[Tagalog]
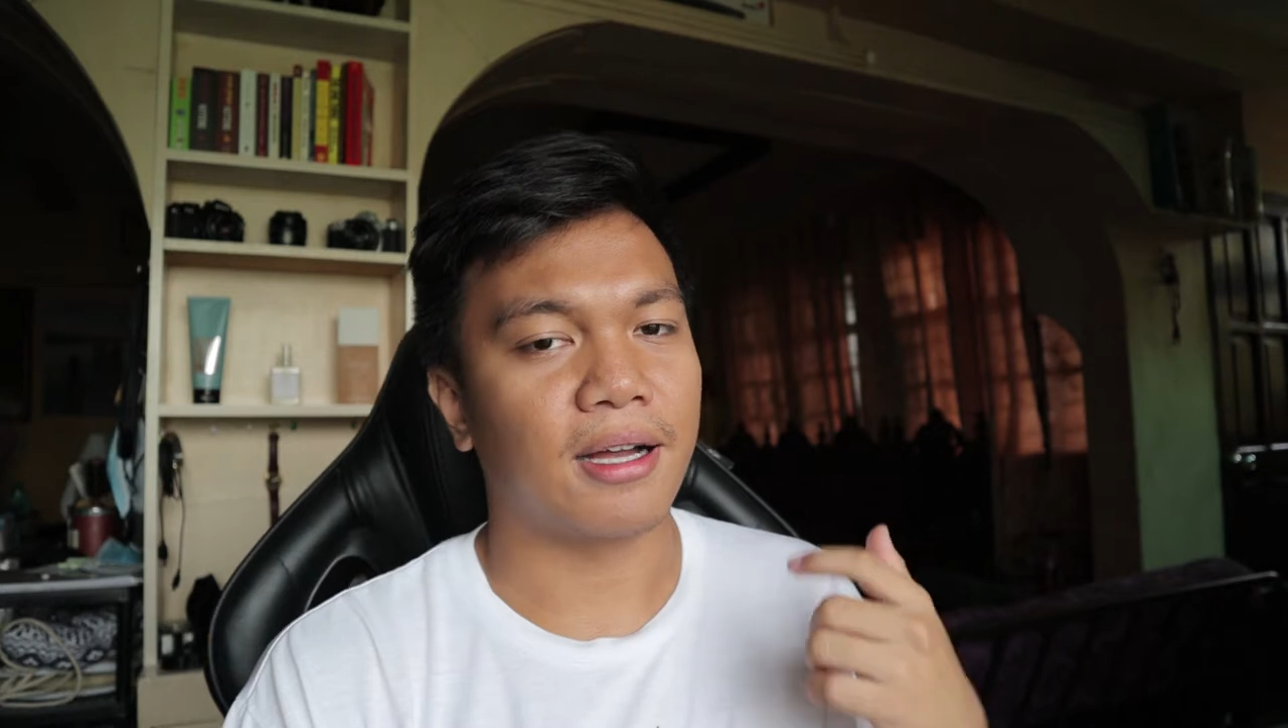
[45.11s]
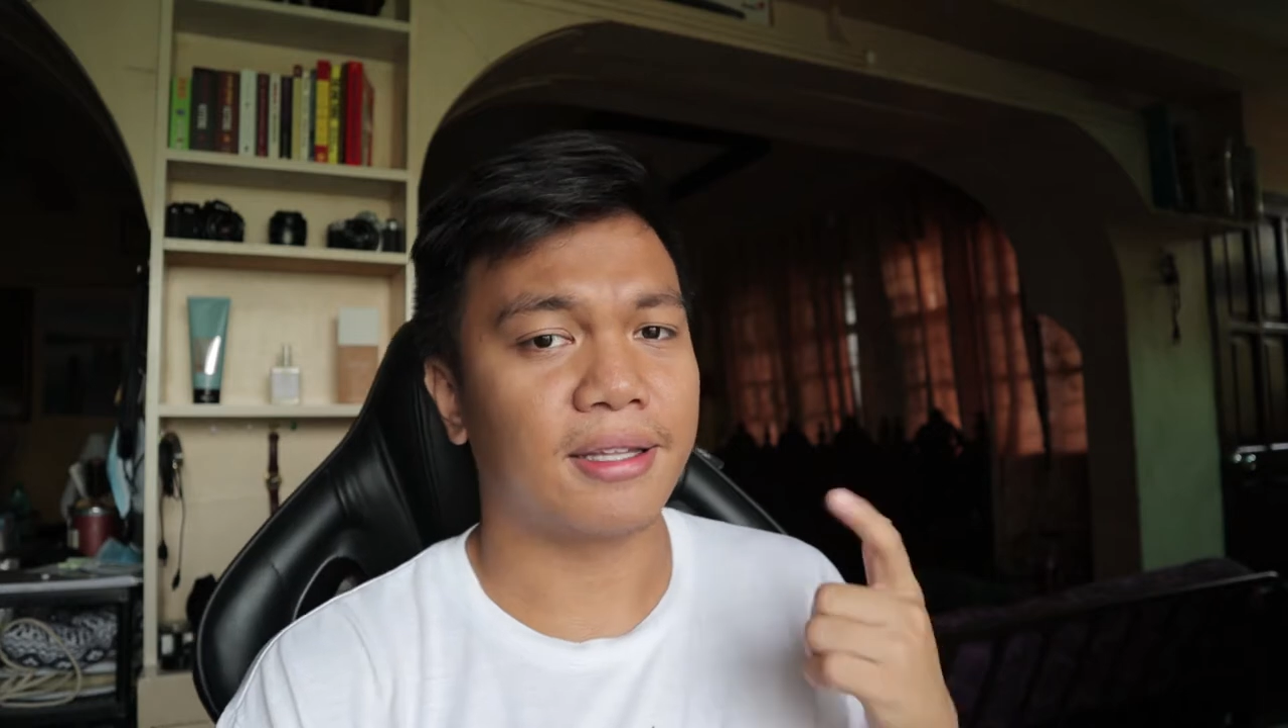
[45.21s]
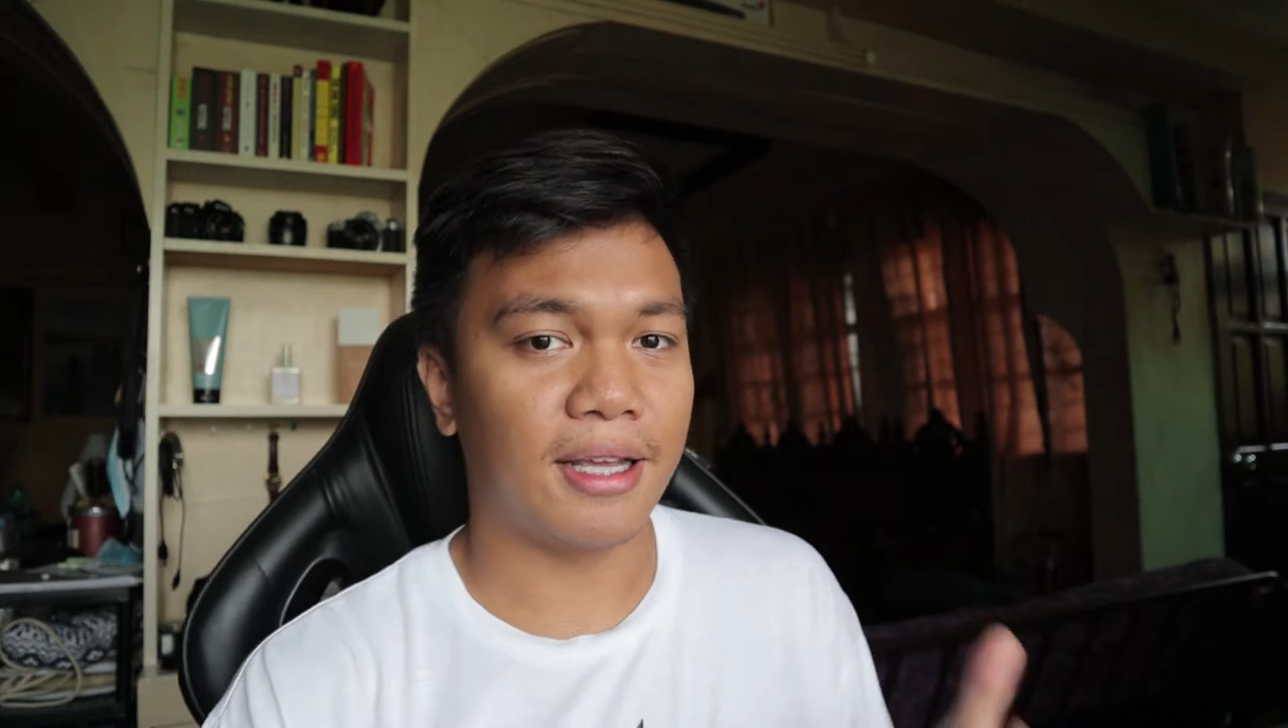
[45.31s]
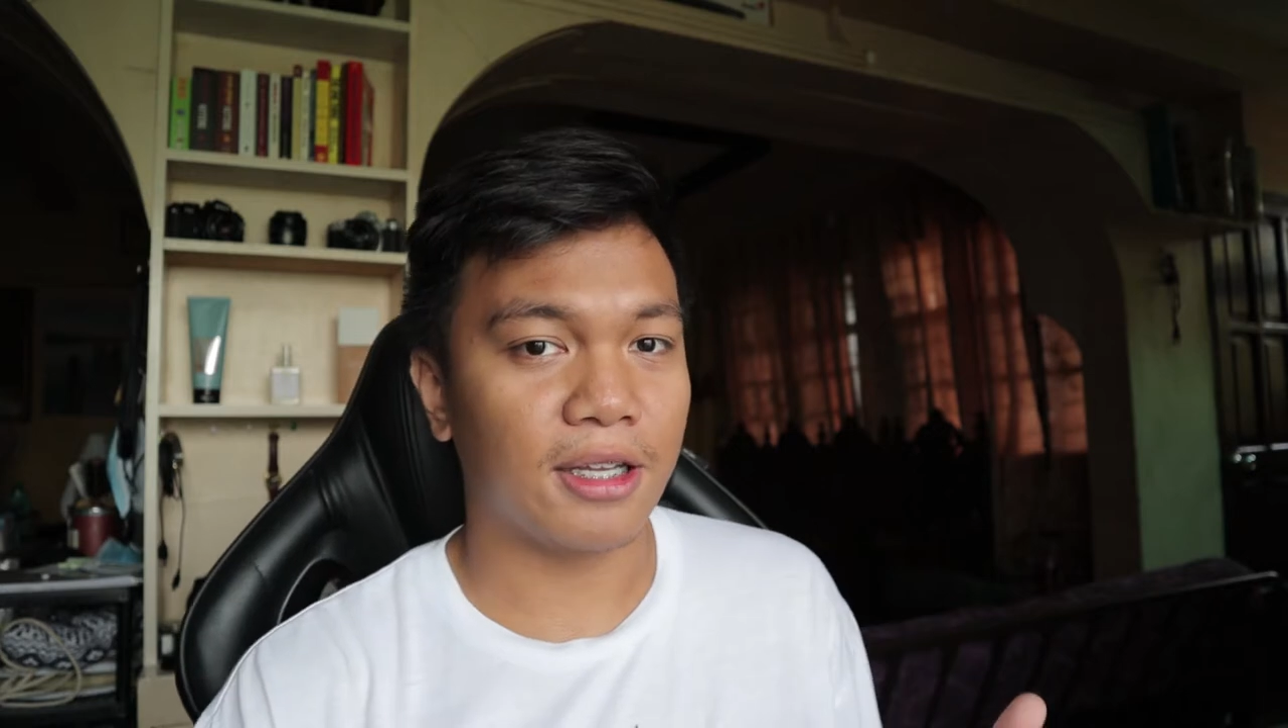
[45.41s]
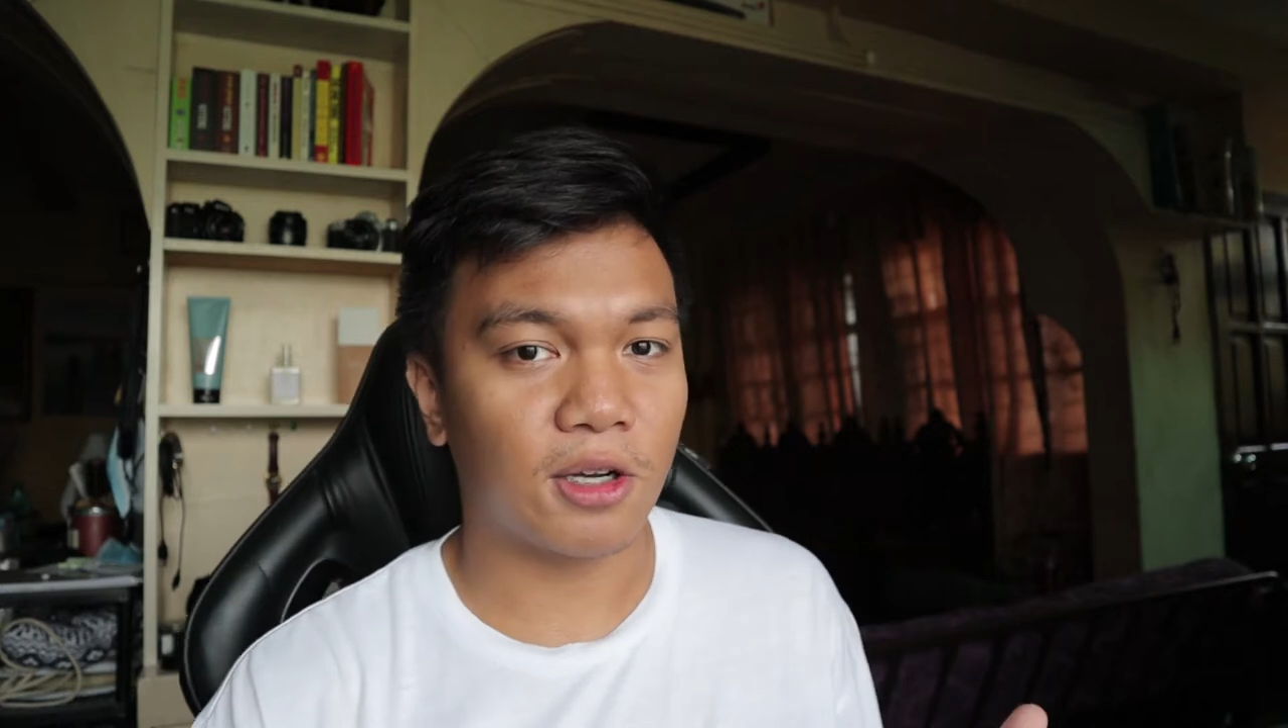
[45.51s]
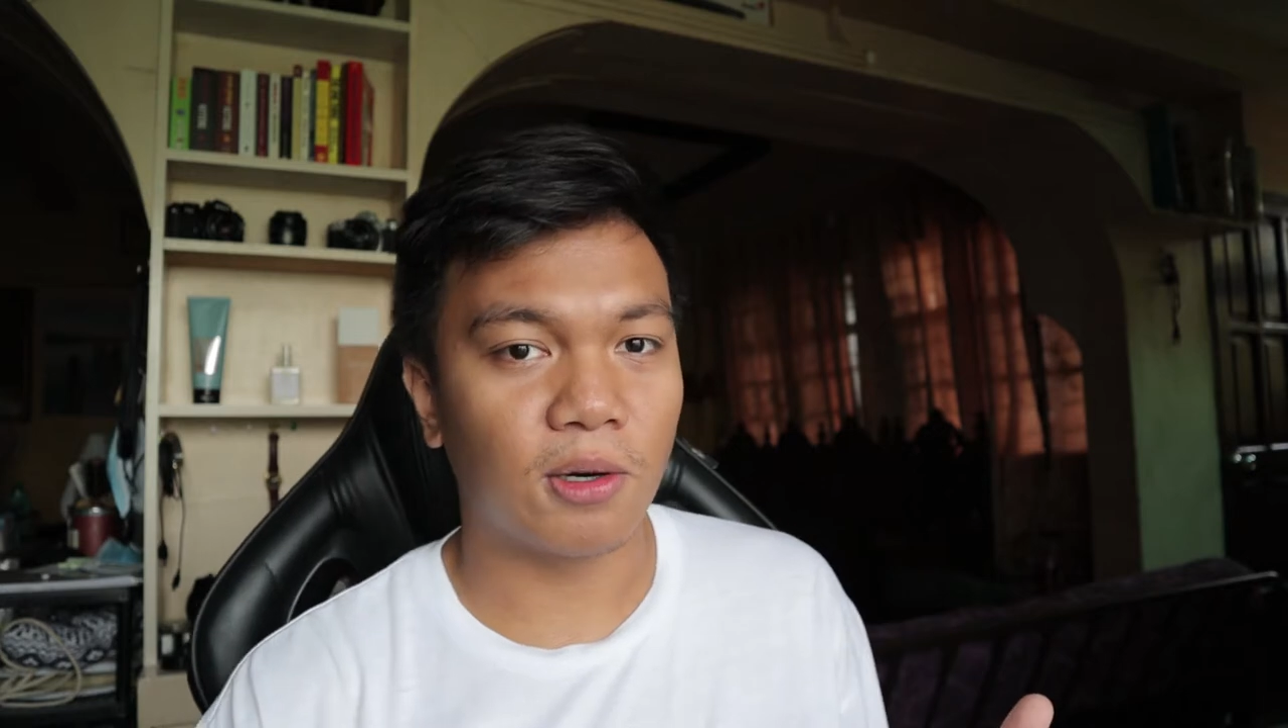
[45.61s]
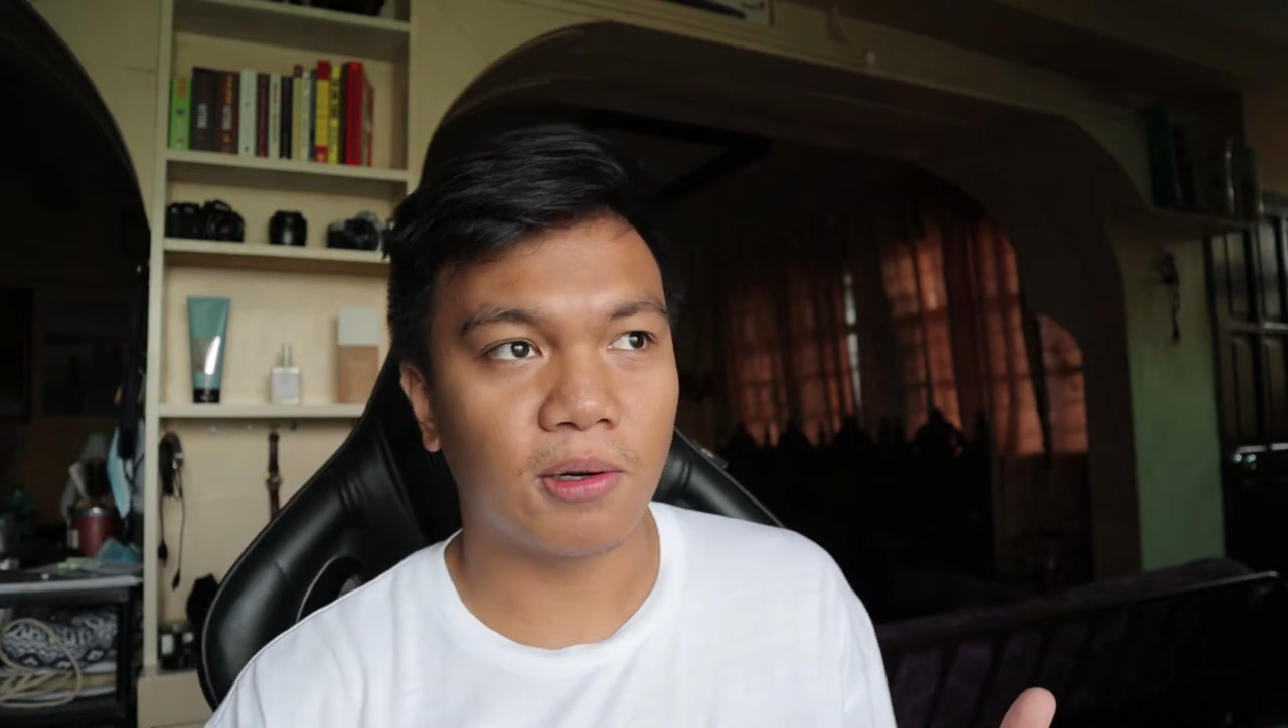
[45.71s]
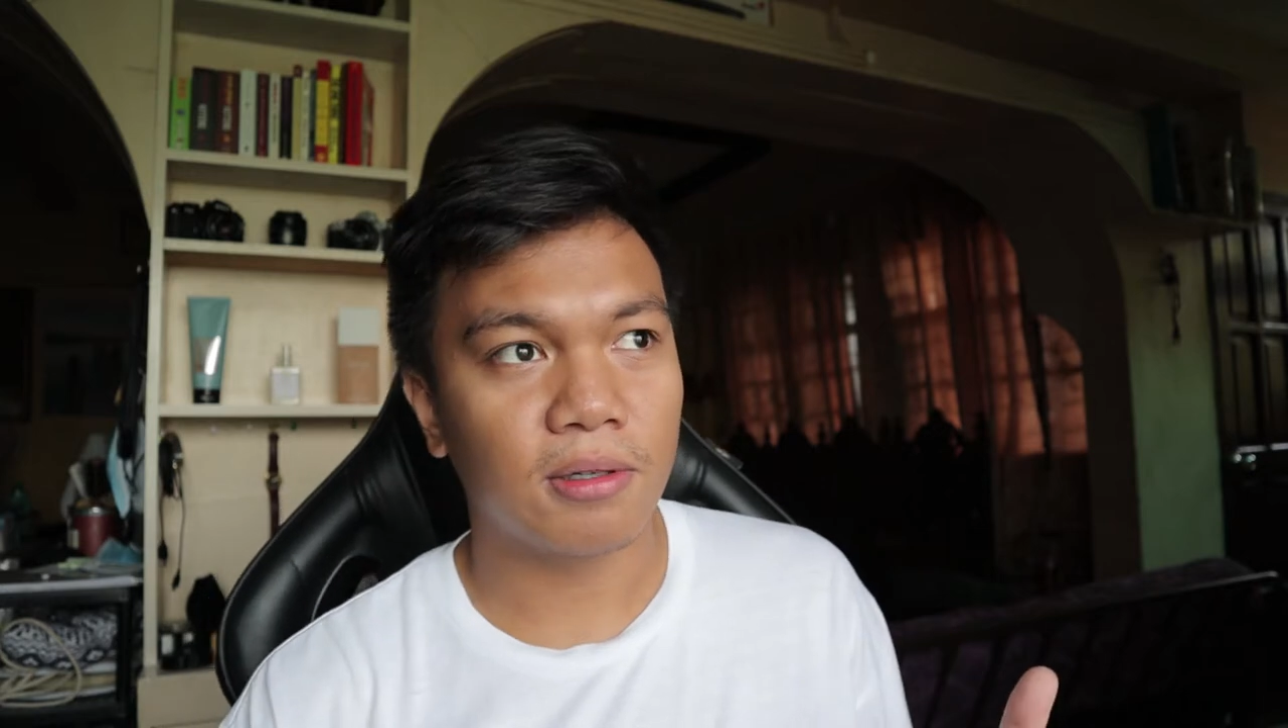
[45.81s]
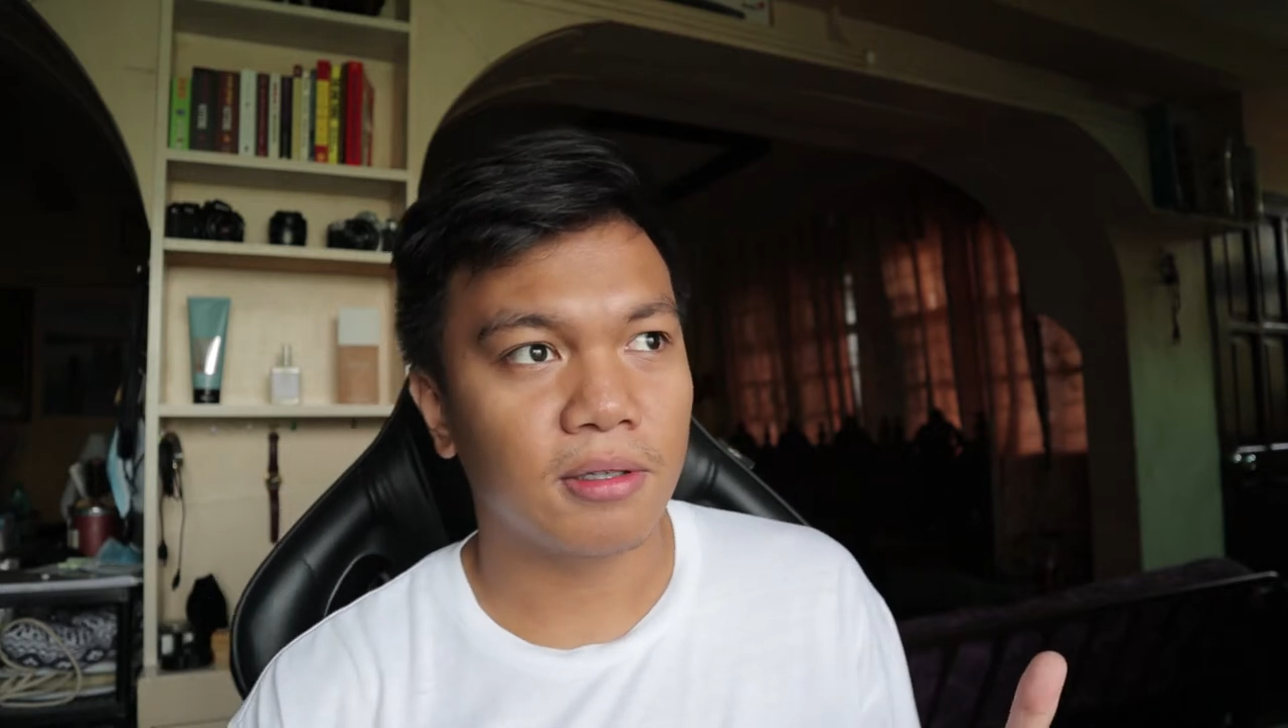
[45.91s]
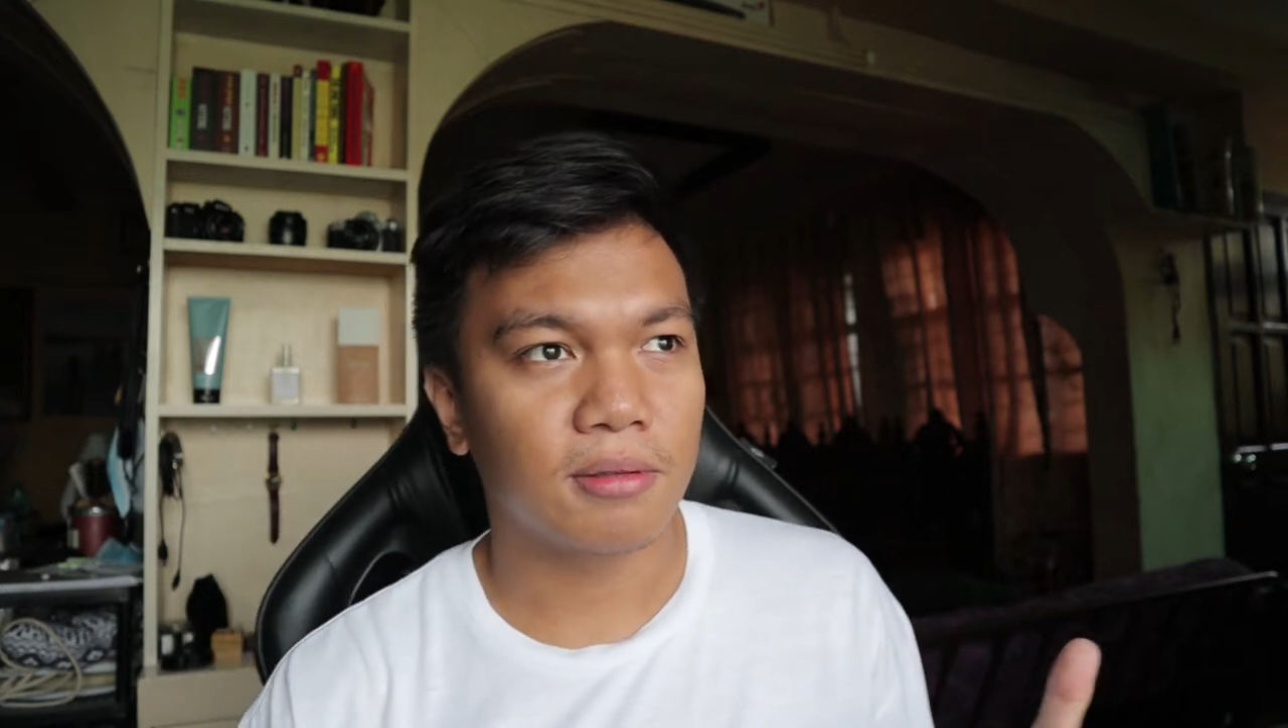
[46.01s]
ka-date
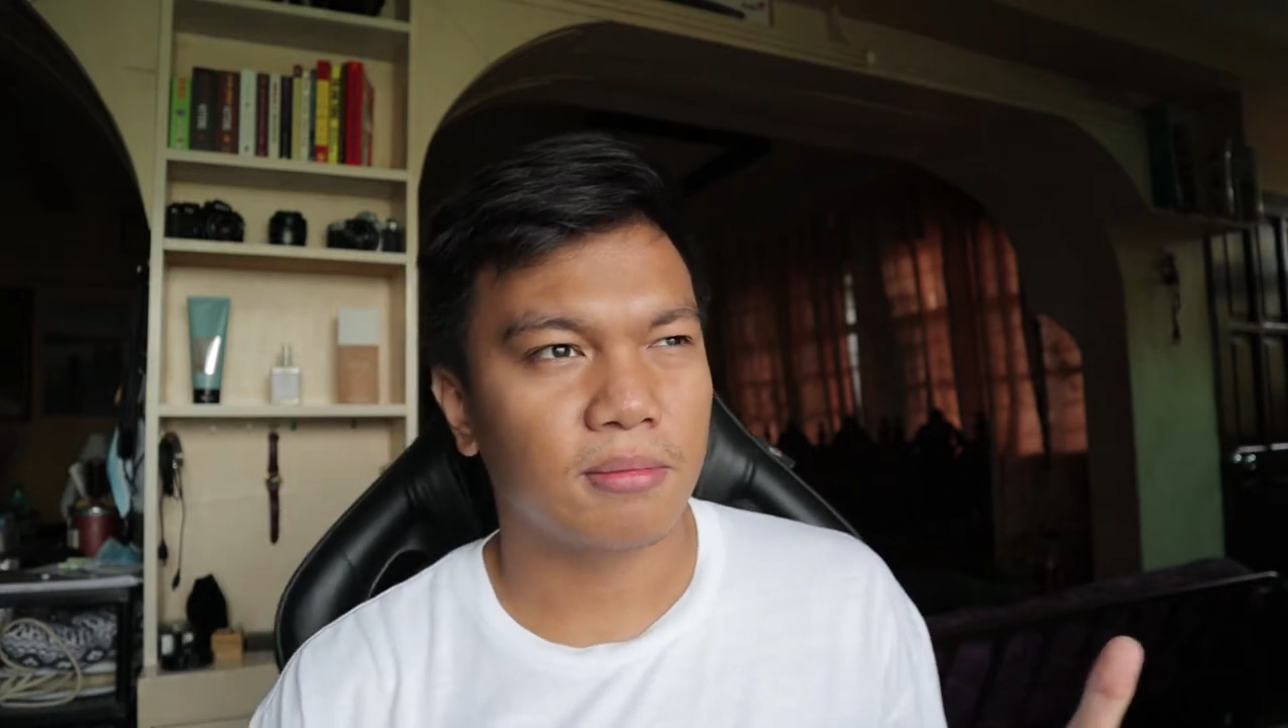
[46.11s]
ko.